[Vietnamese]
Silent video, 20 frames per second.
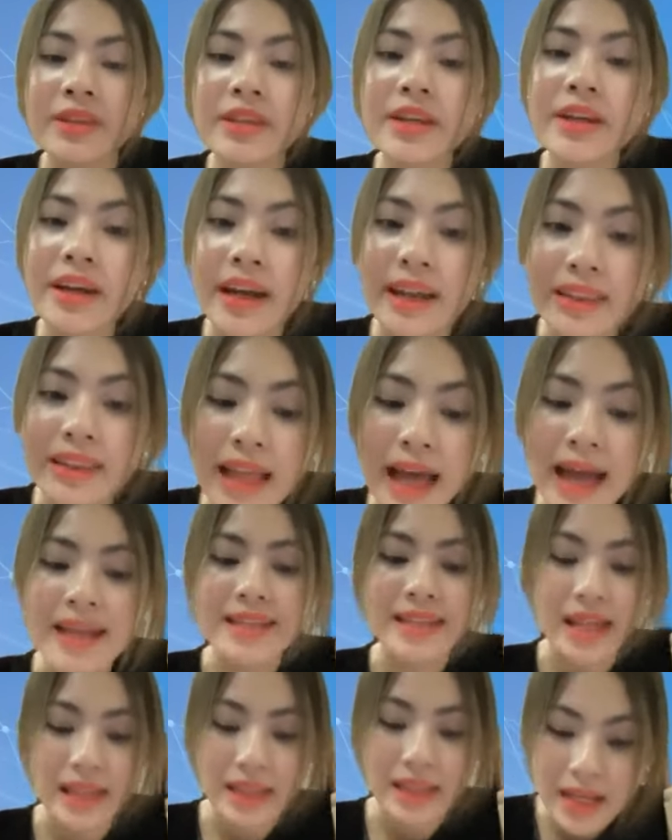thì cái tài
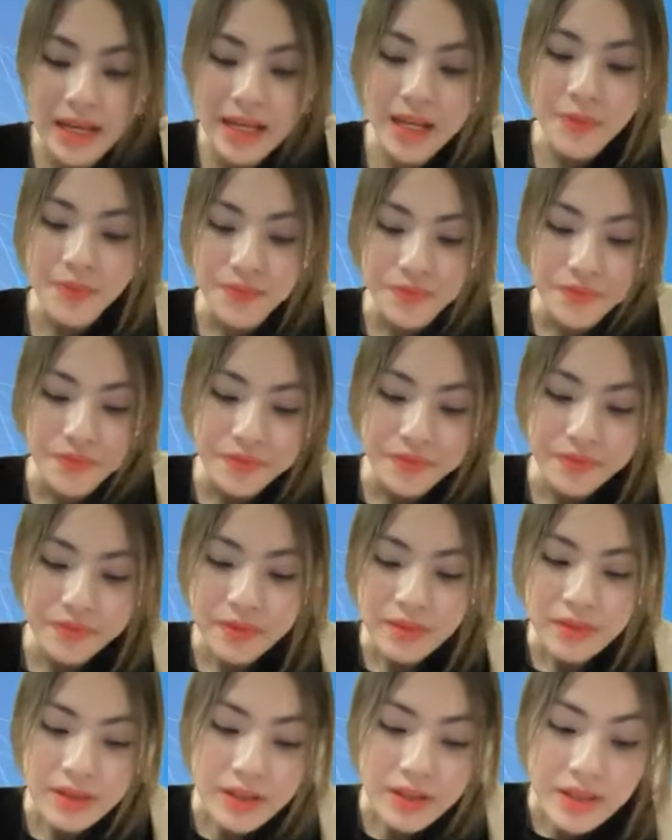sản đấy
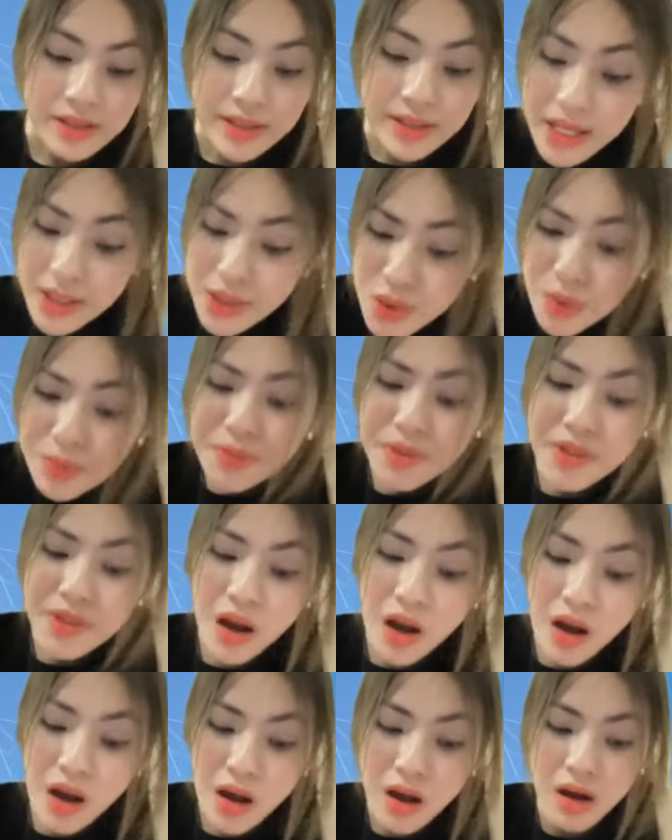sẽ giúp
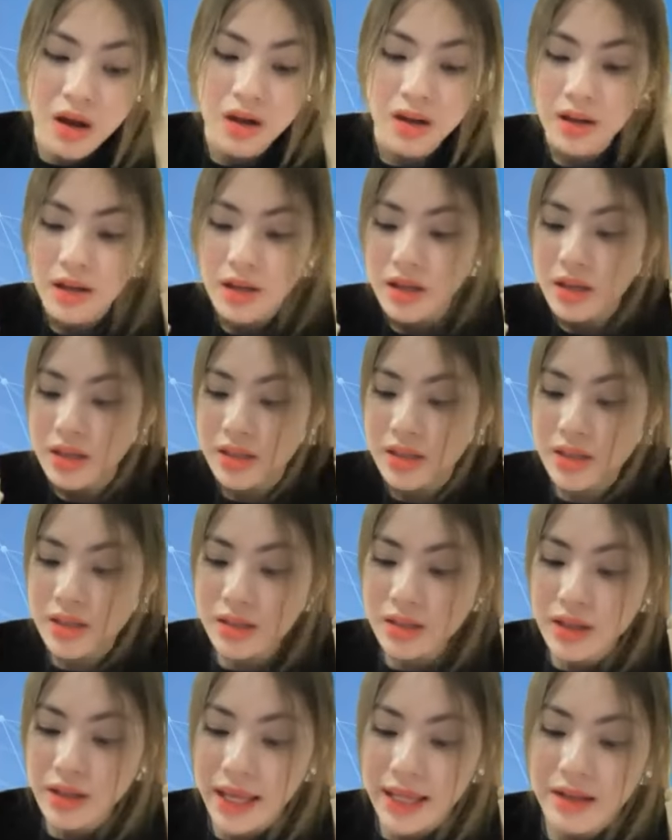cho
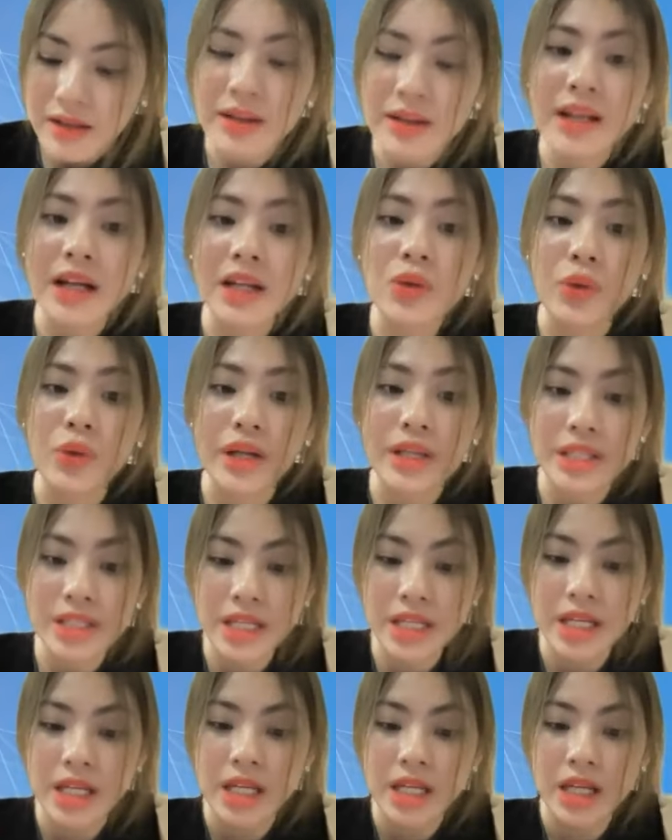những cái người thân của anh
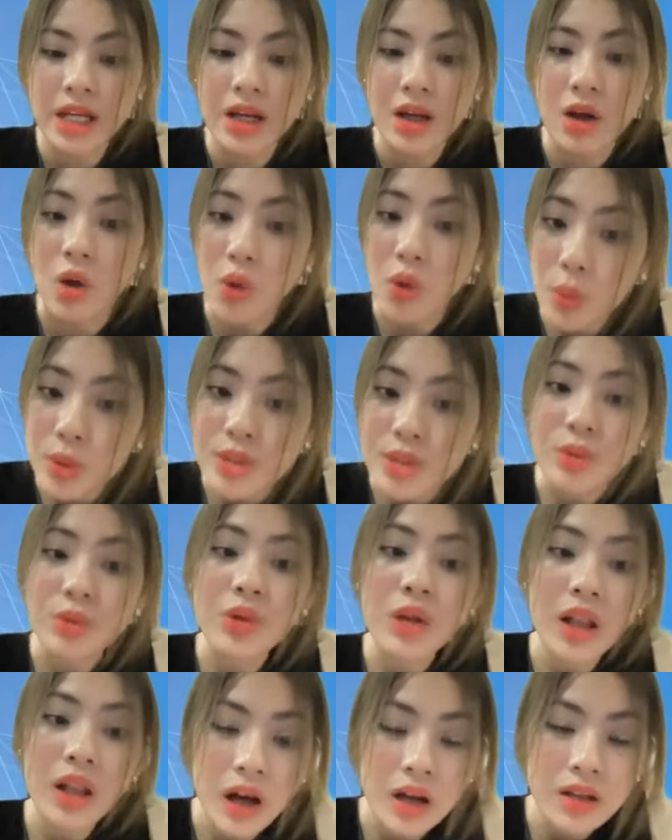chị có cuộc sống
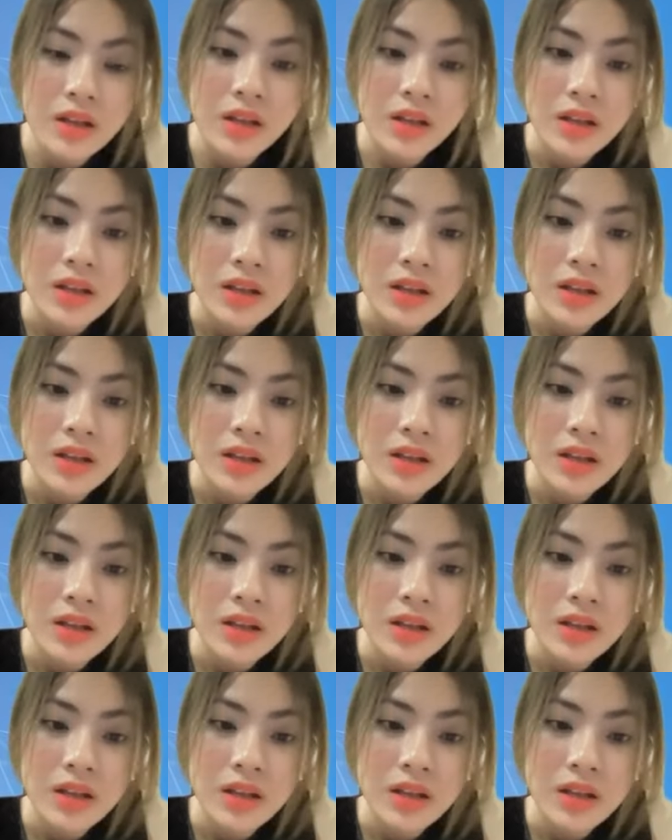tốt hơn.